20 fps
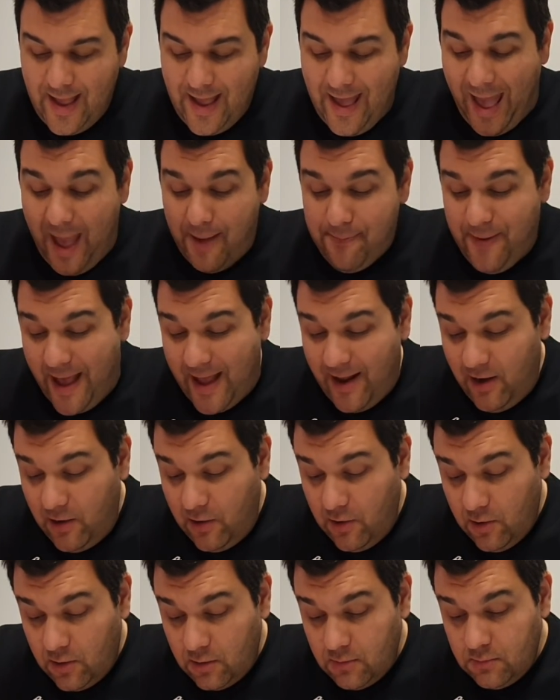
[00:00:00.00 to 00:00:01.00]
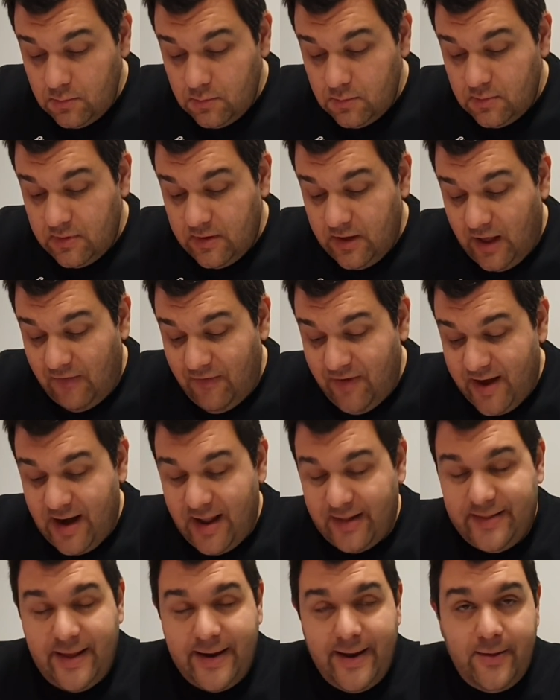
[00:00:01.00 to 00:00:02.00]
È bello avere
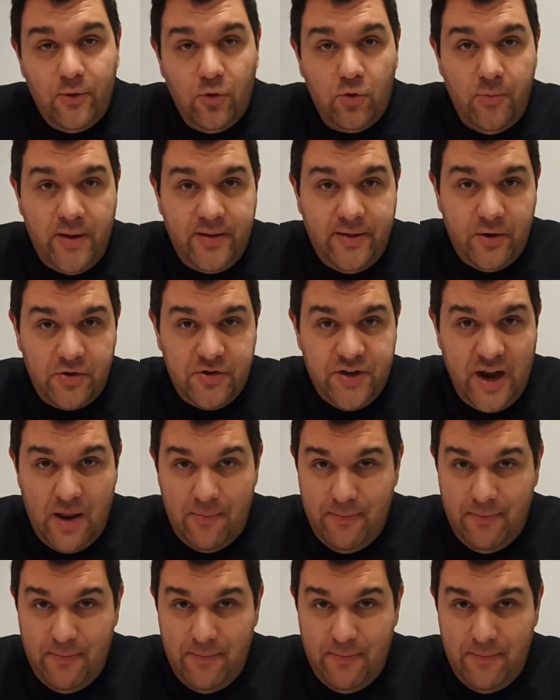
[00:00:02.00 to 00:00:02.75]
la targa di documenti originali,